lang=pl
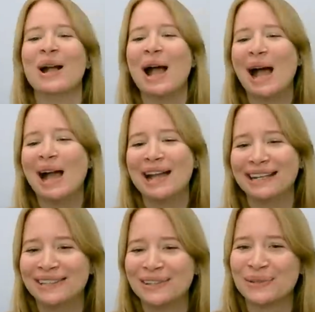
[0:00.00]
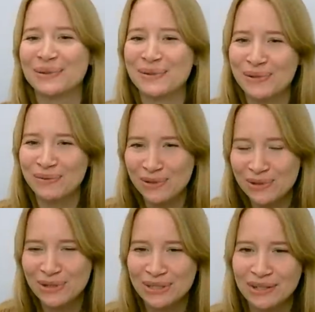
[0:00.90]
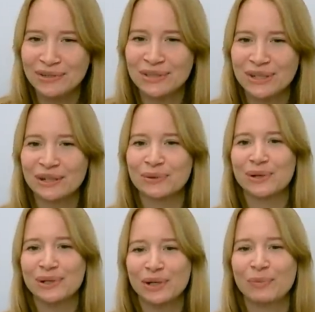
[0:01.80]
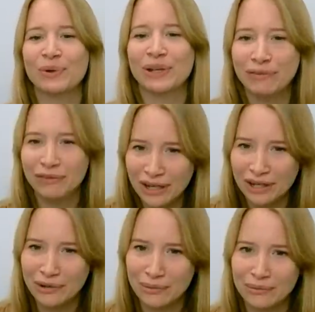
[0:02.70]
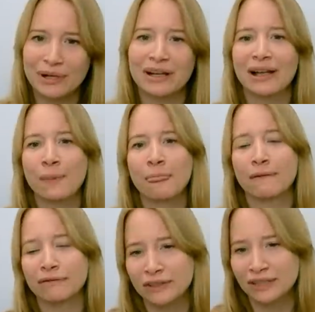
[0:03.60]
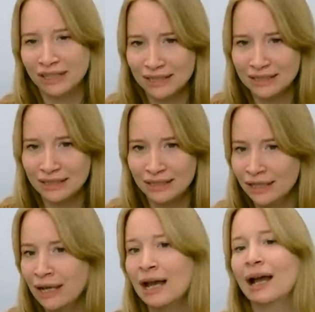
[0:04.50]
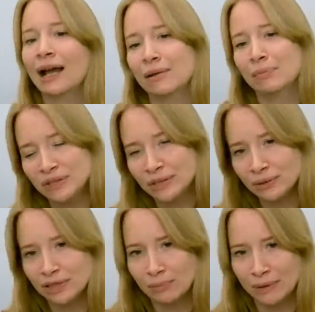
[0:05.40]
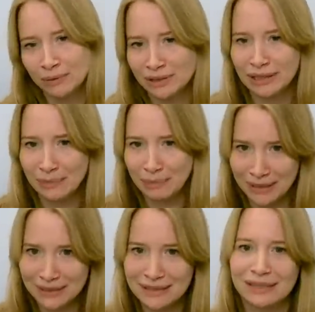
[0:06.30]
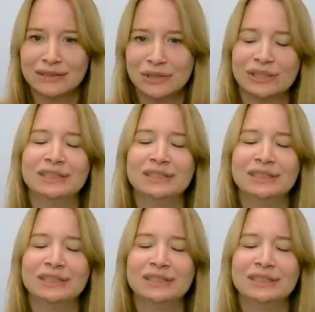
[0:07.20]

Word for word: Zdecydowanie. E, I to są rzeczywiście te zjawiska, które się pojawiają w relacji e, psychoterapeuta, pacjent czy